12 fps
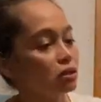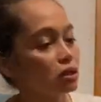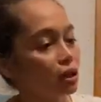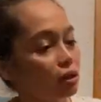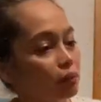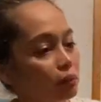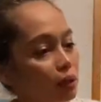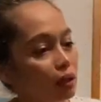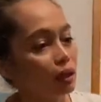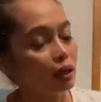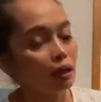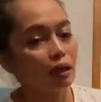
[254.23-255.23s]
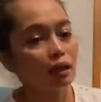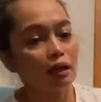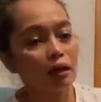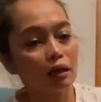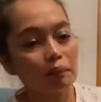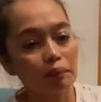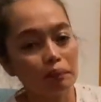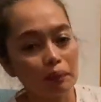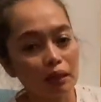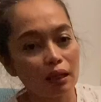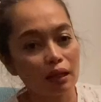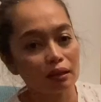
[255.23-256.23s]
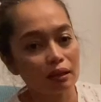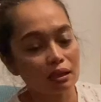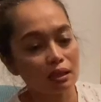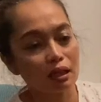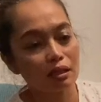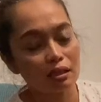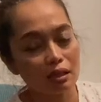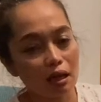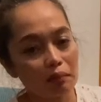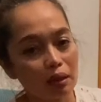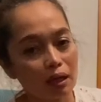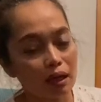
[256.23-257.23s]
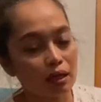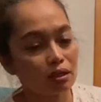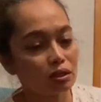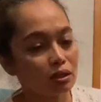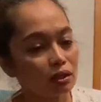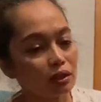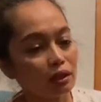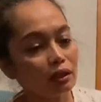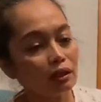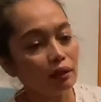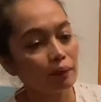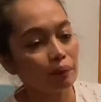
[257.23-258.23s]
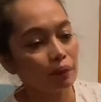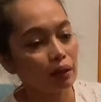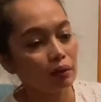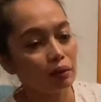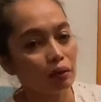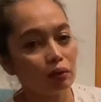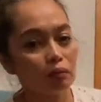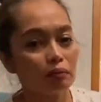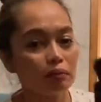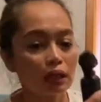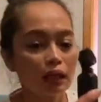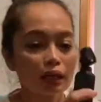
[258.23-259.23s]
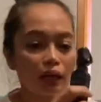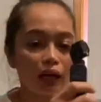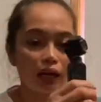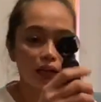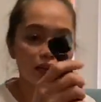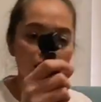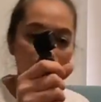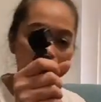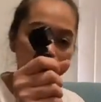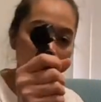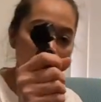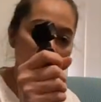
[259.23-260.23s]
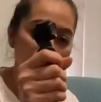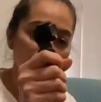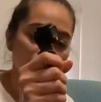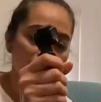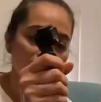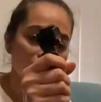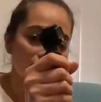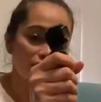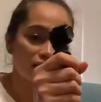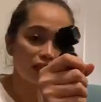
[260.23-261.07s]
Siya yung pinaka latest na stabilizer. Yung talagang handy lang, oh. Ang liit lang niya.